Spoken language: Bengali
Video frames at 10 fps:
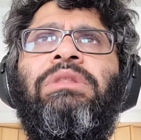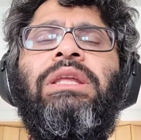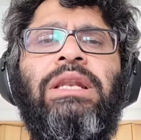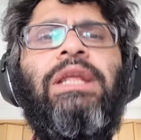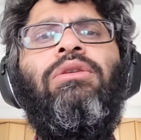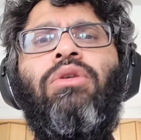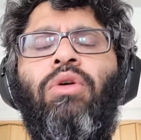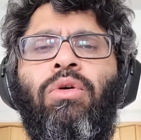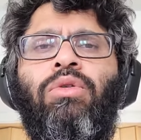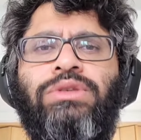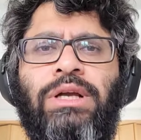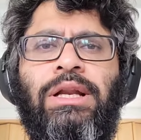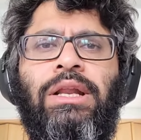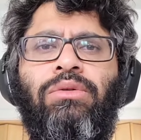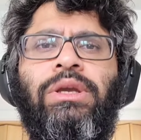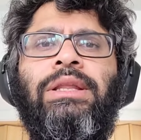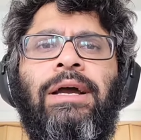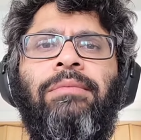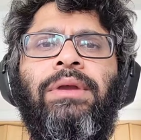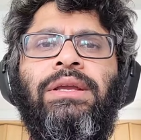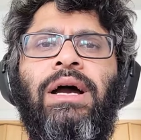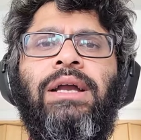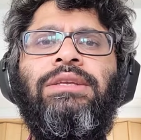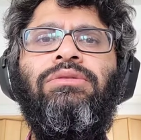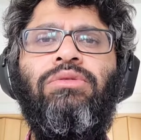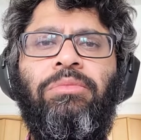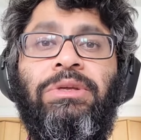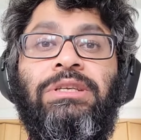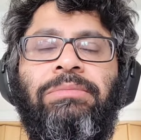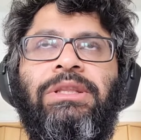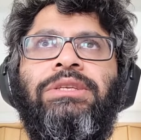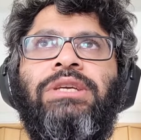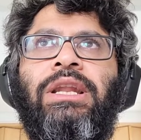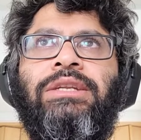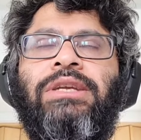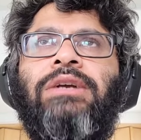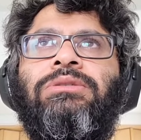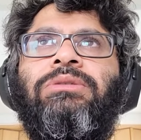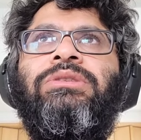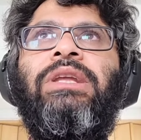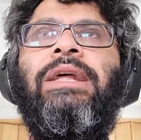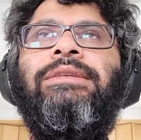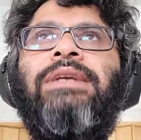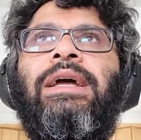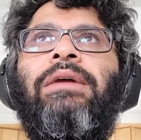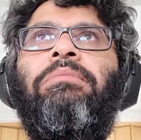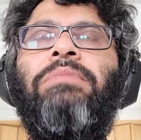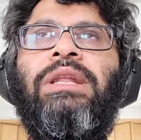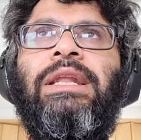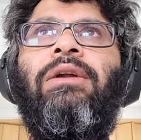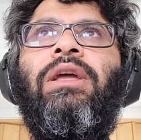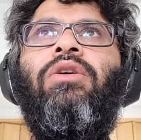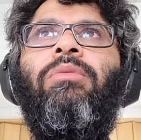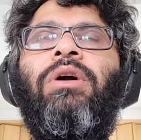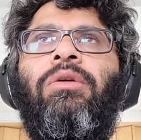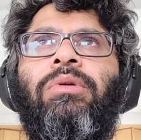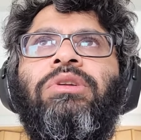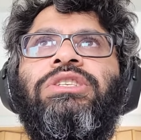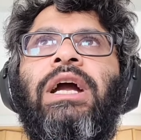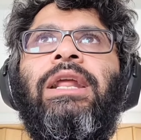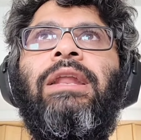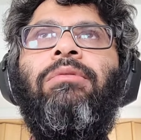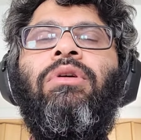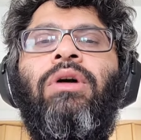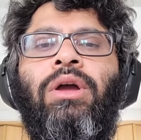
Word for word: দিল্লির কোনো অঙ্ক সেখানে লুকিয়ে থাকবে আগে যেহেতু উনি বিজেপিতে ছিলেন সাংসদ ছিলেন সেখানে দিল্লির অনেক খবরাখবর উনি জানেন এবং